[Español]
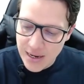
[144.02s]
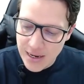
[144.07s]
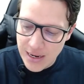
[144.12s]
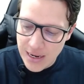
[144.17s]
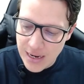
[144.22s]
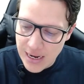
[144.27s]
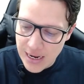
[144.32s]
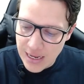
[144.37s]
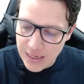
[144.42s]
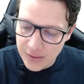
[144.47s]

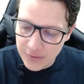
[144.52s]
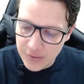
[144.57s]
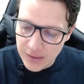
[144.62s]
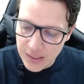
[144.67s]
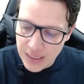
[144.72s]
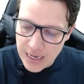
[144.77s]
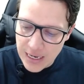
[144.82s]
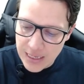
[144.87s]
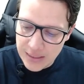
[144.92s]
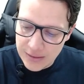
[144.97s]
la
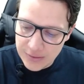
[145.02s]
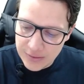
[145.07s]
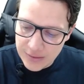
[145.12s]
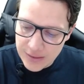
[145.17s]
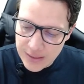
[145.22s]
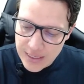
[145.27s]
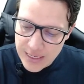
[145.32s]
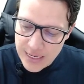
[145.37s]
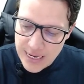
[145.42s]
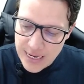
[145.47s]
secante
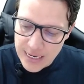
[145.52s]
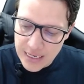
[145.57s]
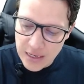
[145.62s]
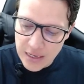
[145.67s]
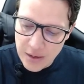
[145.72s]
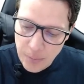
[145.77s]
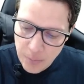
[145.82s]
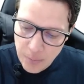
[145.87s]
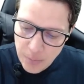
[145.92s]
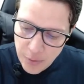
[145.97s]
de x